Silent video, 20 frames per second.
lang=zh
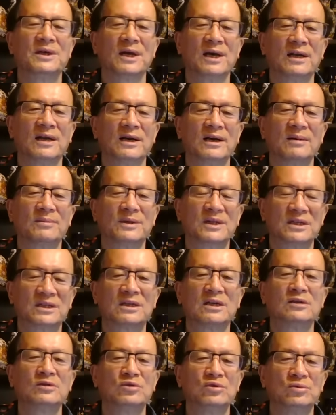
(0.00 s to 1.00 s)
他骗了，把他
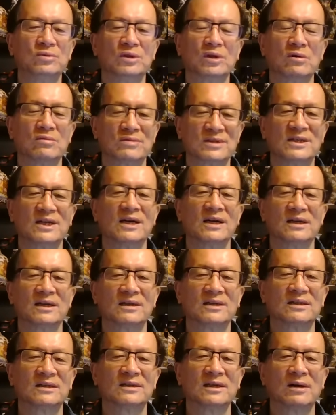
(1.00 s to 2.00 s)
争取统战
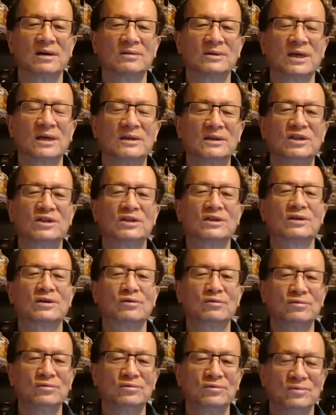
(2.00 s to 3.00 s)
了，然后他一时
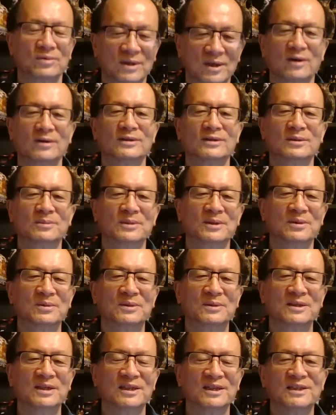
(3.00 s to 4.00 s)
糊涂就搞这么
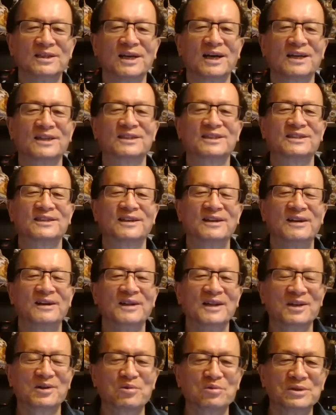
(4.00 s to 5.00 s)
东西，一下使
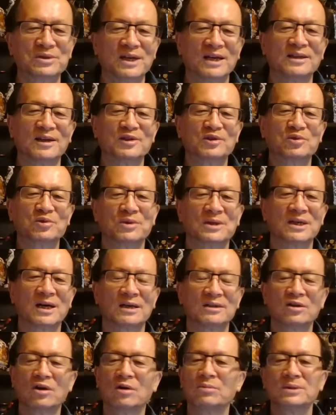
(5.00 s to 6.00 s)
共产党做
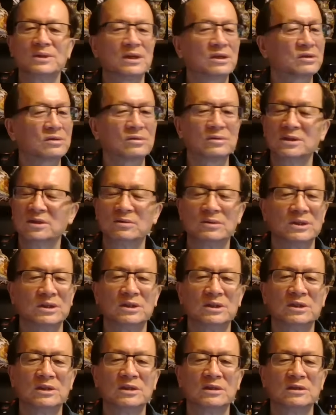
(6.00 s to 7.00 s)
大，要不那时候一
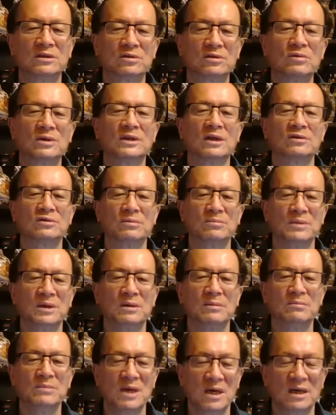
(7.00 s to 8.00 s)
以气共产党就
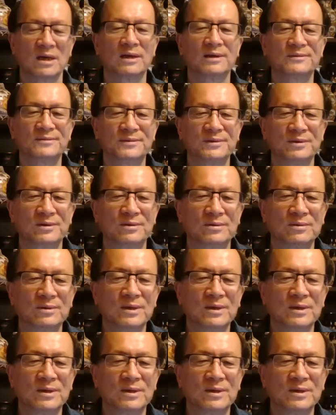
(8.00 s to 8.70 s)
灭灭了。”